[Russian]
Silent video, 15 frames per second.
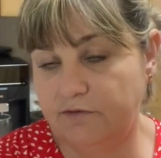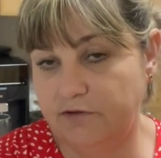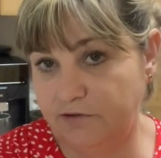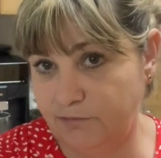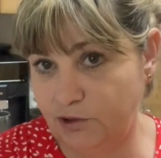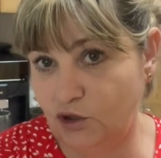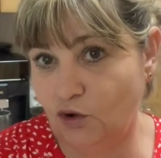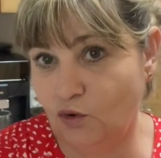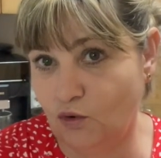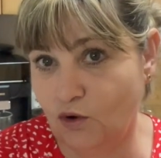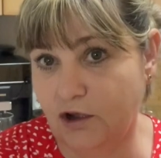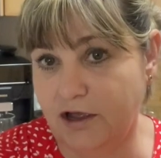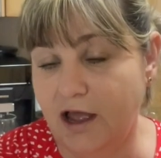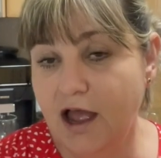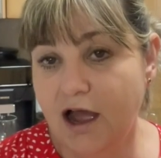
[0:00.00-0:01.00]
Возьми
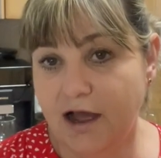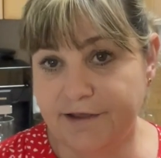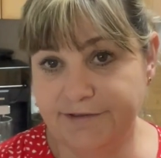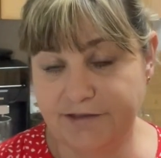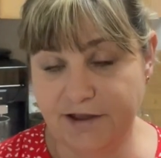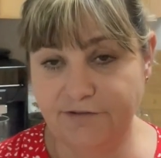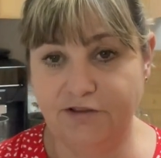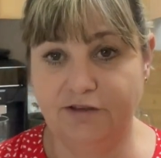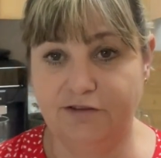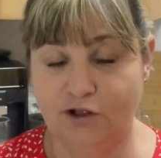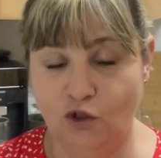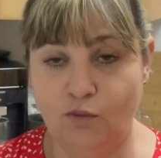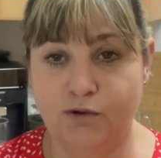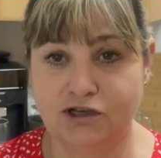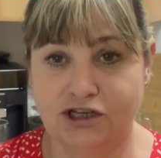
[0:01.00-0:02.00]
другое, оставь ты
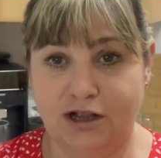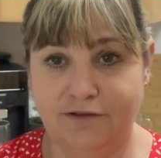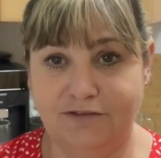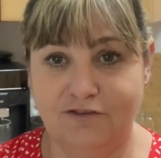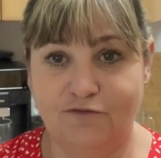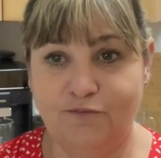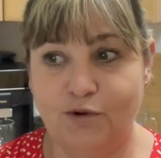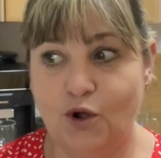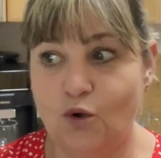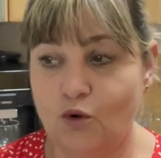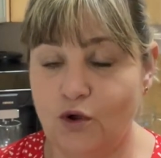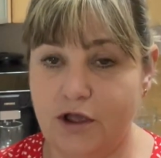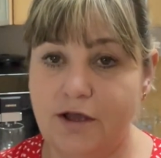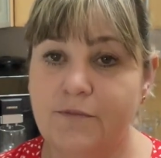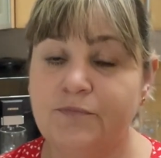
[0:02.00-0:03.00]
залу, пожалуйста, в
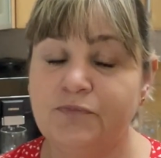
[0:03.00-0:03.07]
покое.